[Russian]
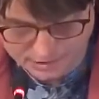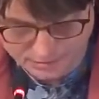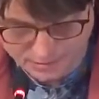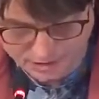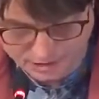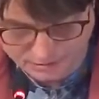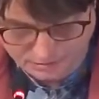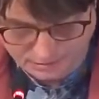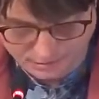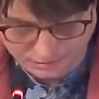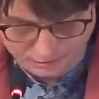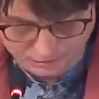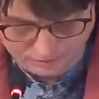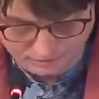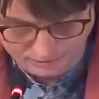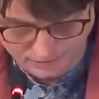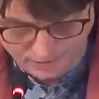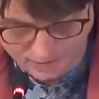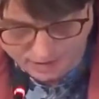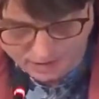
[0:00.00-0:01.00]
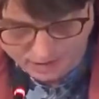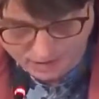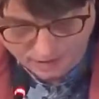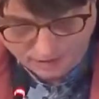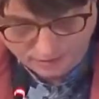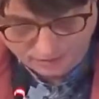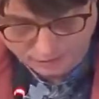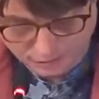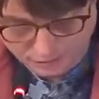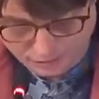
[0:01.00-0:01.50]
25 году.
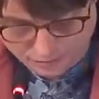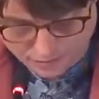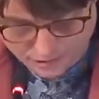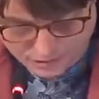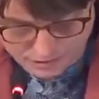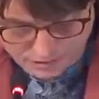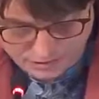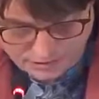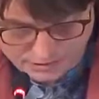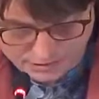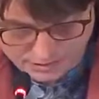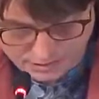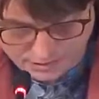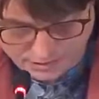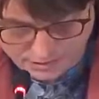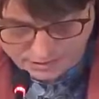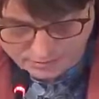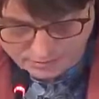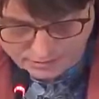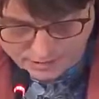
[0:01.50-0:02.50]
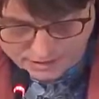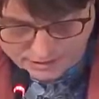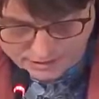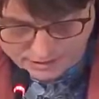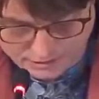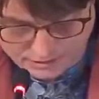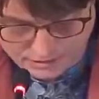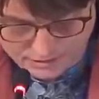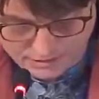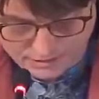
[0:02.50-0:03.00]
В том числе сохранение
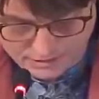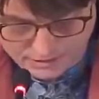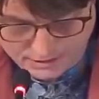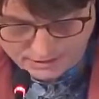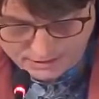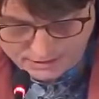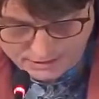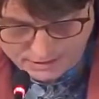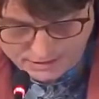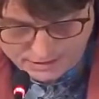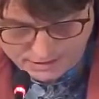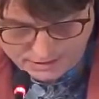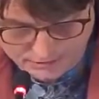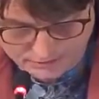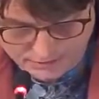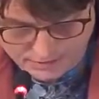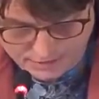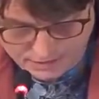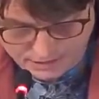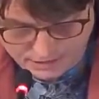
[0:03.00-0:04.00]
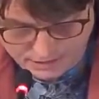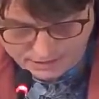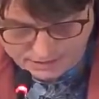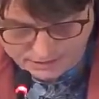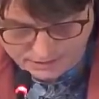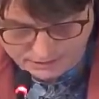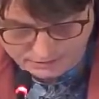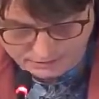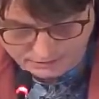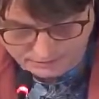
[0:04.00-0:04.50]
позиции Российской
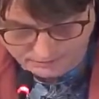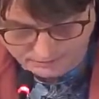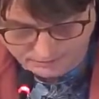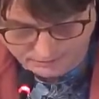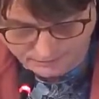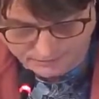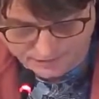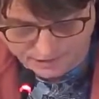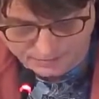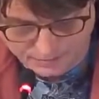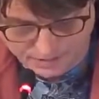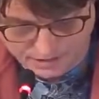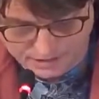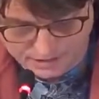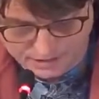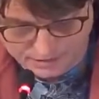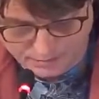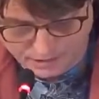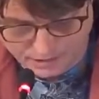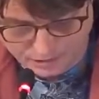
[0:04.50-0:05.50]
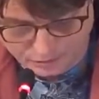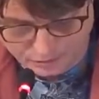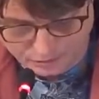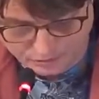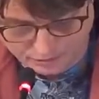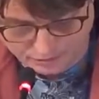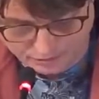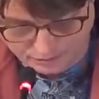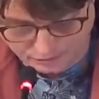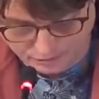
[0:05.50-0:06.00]
Федерации в 18
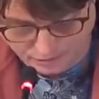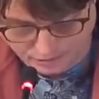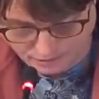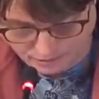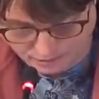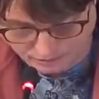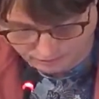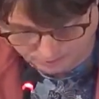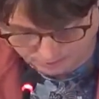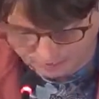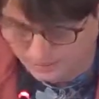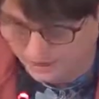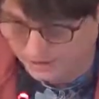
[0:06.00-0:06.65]
году, она да,